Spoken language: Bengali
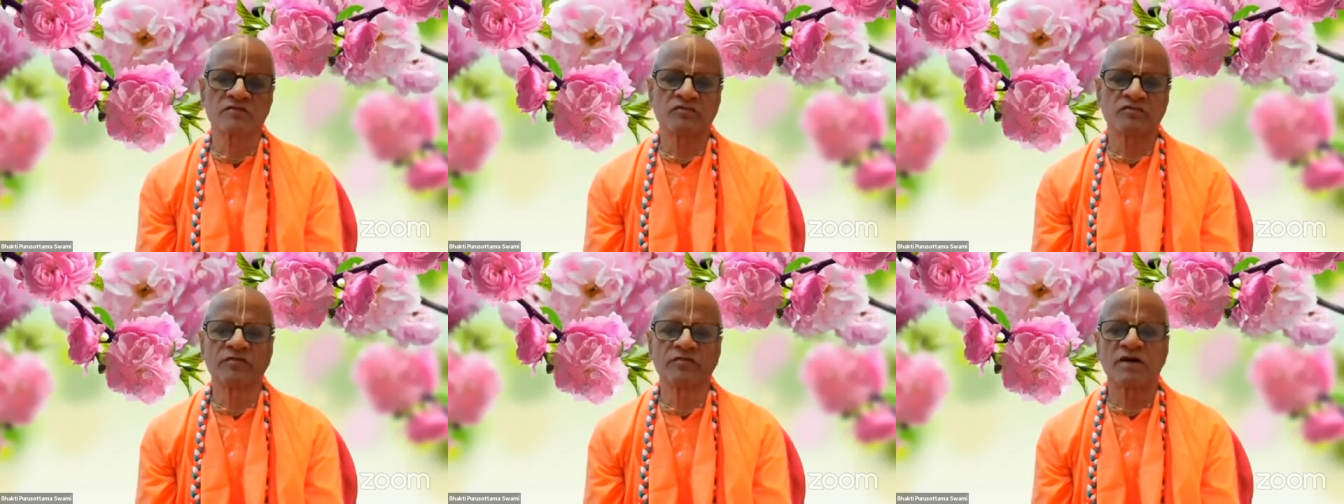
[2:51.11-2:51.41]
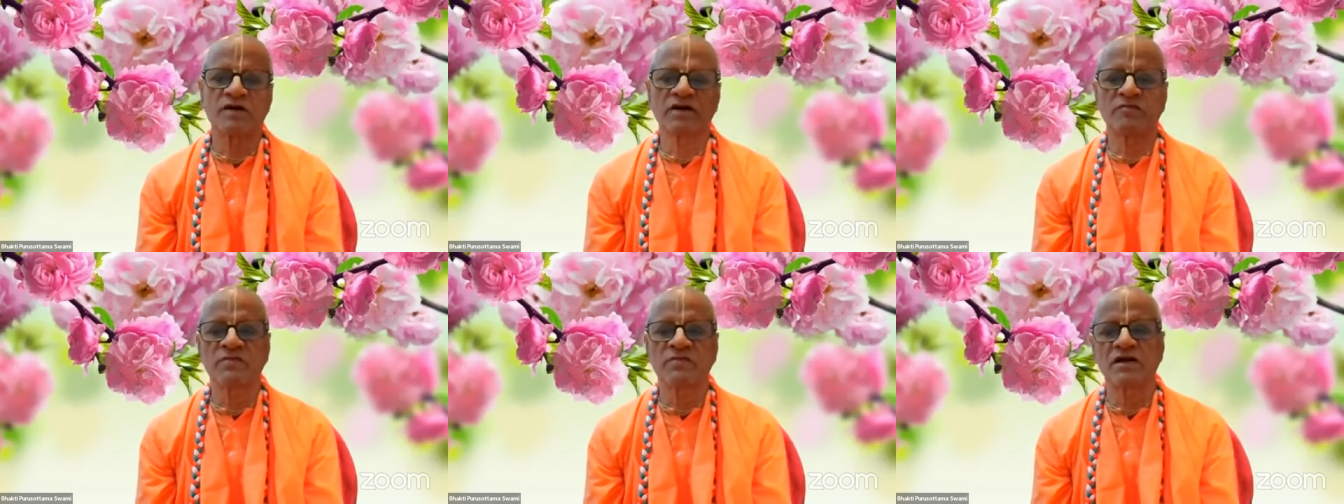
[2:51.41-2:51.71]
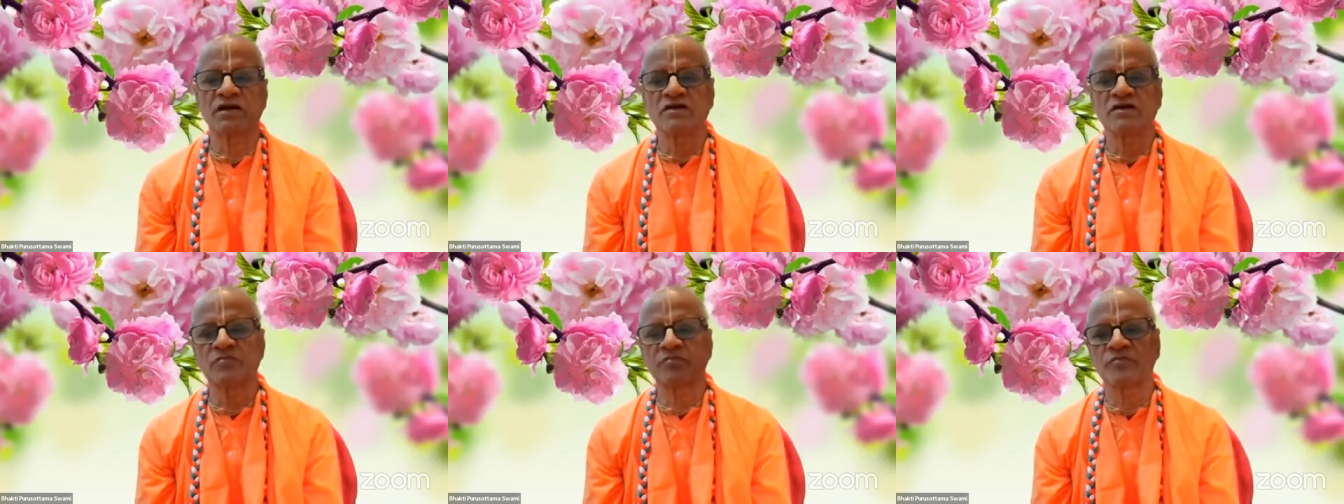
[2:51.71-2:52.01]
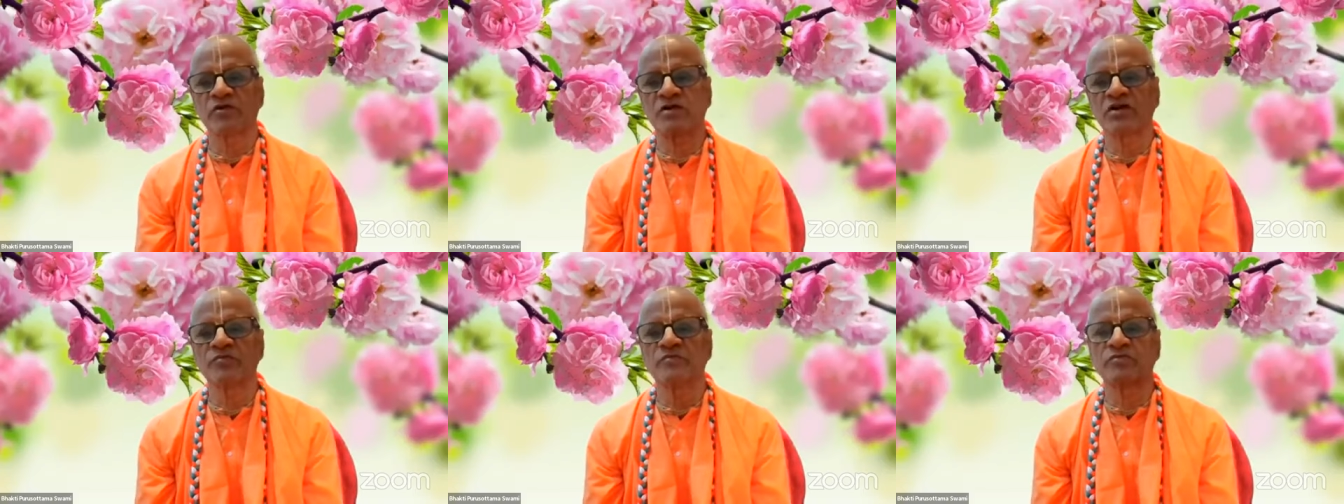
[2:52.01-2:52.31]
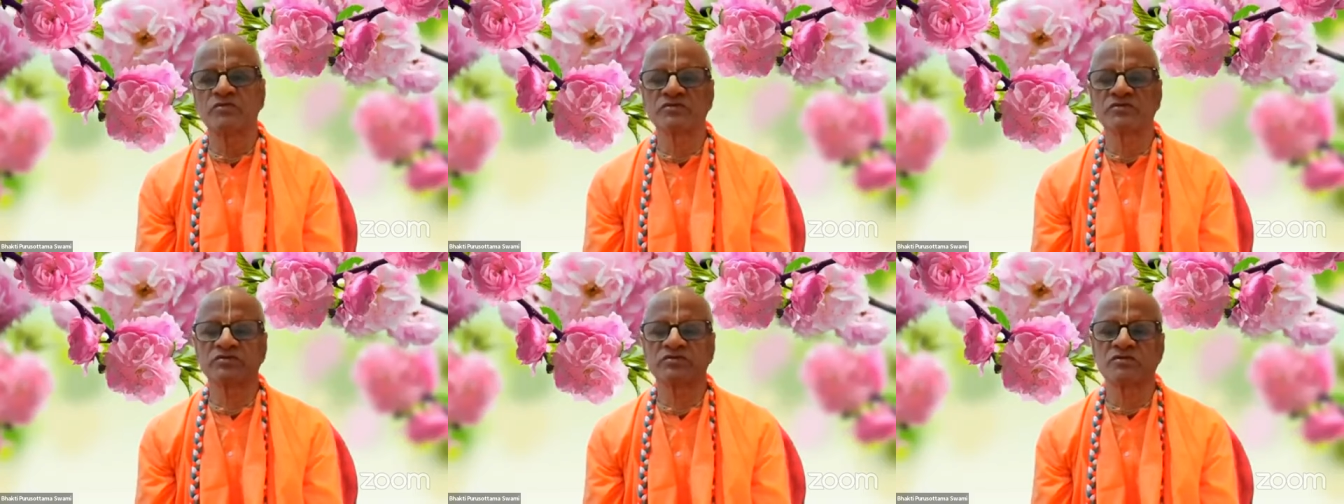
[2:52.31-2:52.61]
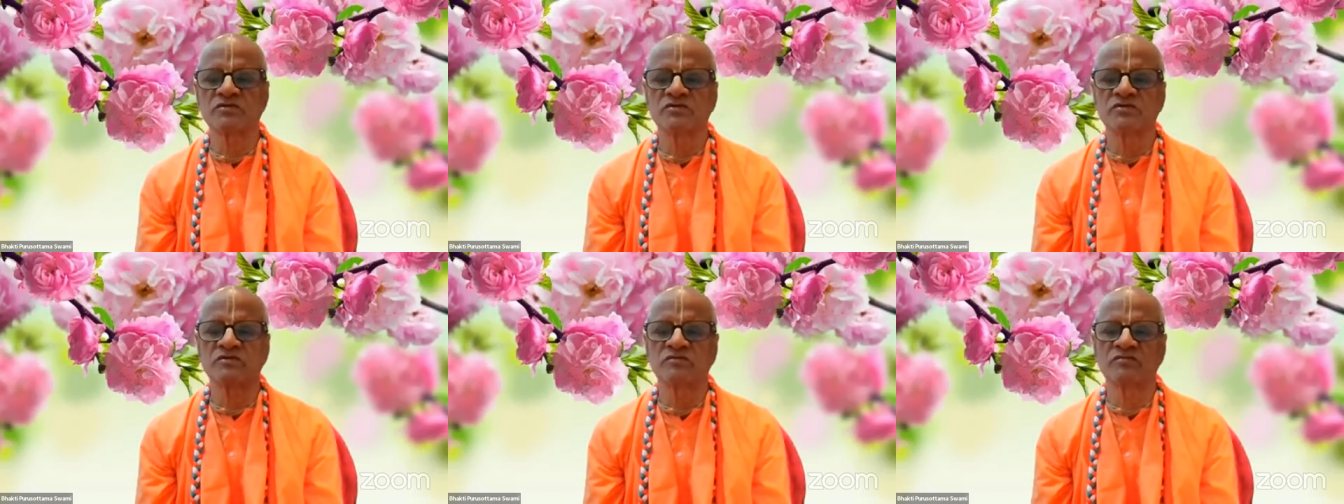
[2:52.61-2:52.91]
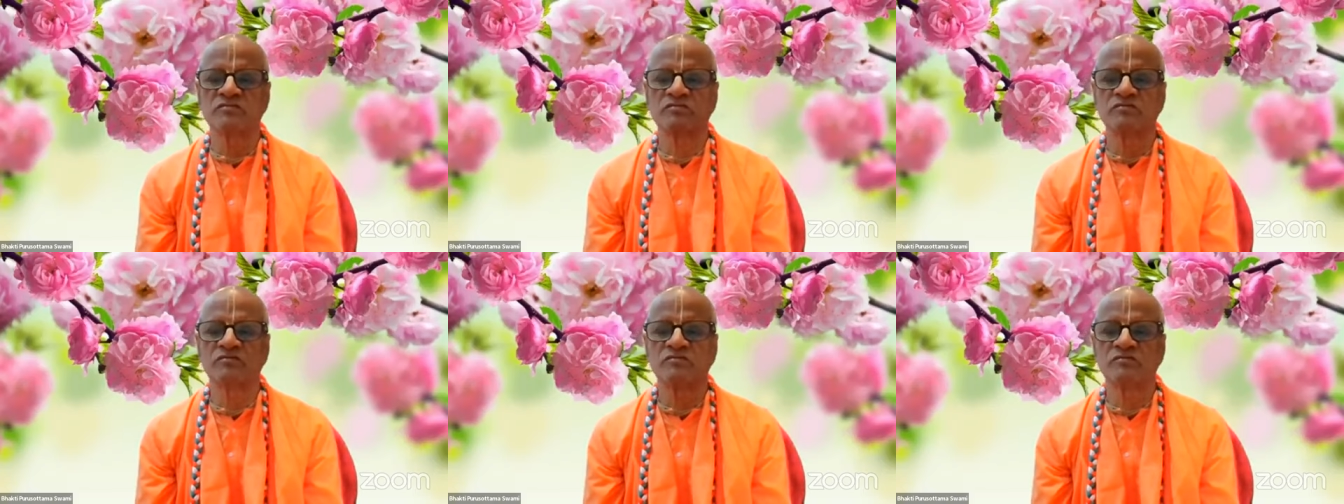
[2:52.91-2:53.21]
দুবার ভালো করে পড়ে বুঝুন
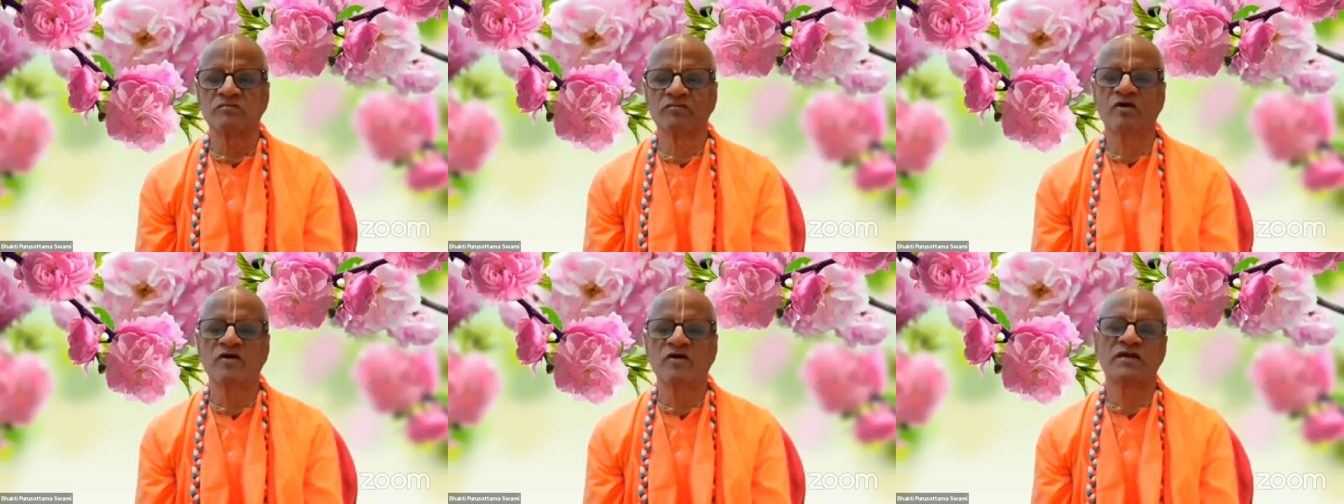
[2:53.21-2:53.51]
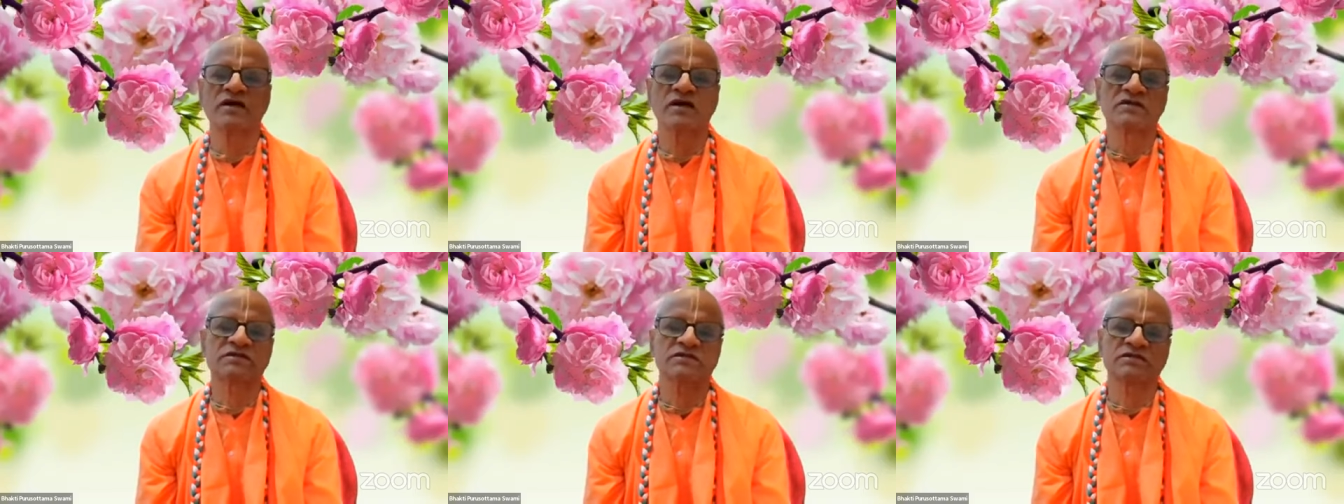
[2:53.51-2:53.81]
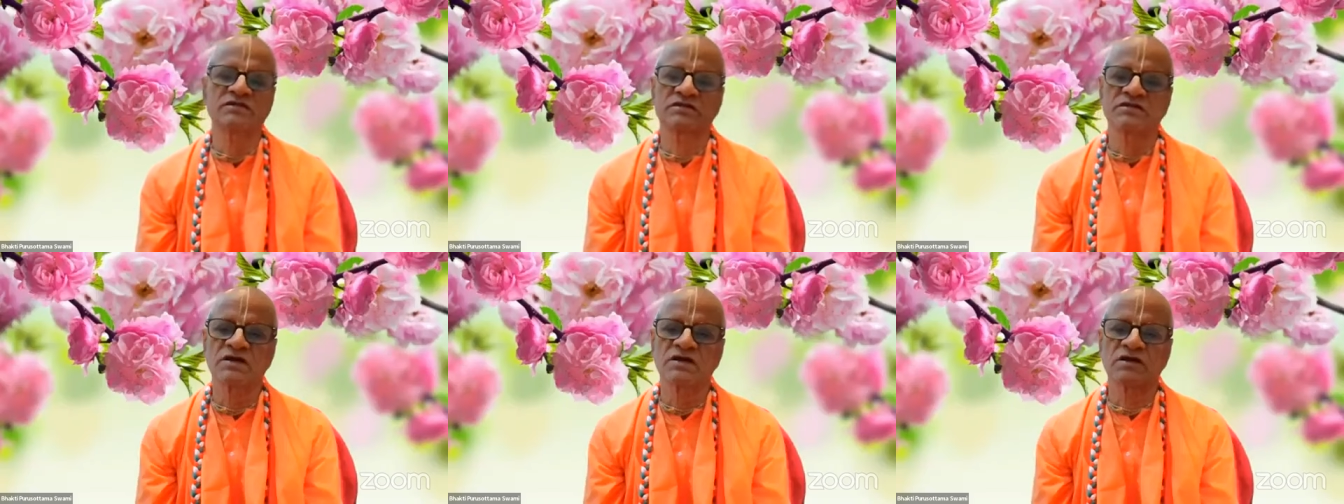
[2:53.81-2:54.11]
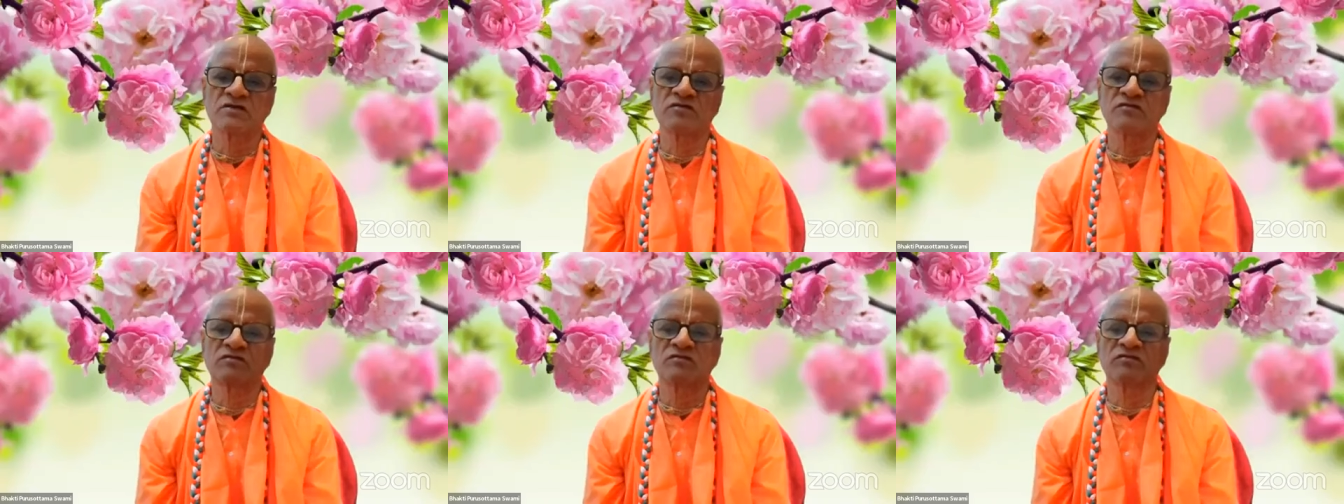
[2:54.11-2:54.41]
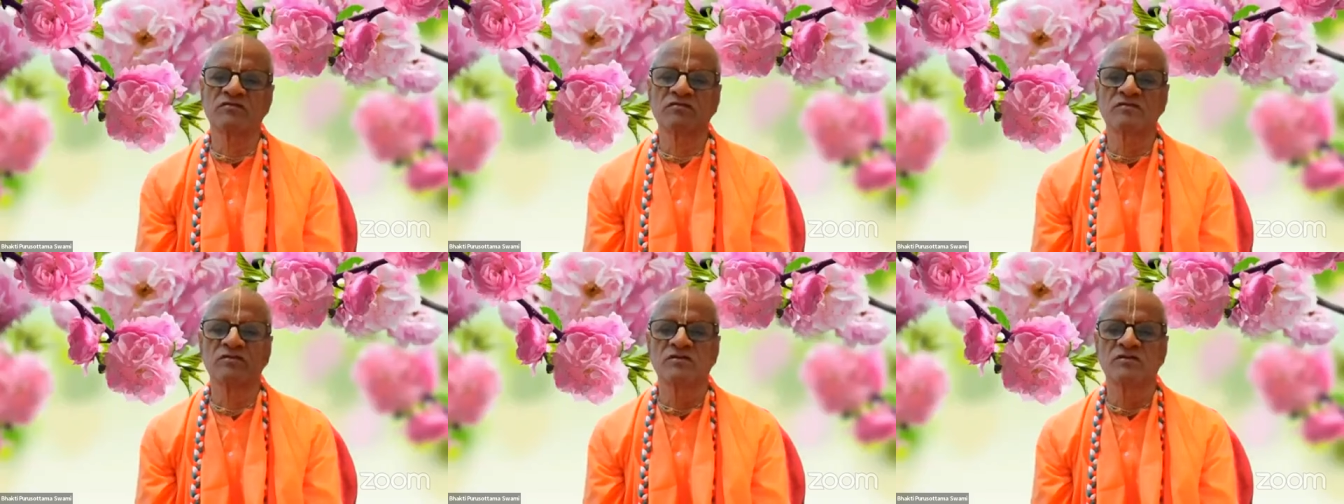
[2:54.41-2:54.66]
মন রাখতে চেষ্টা করুন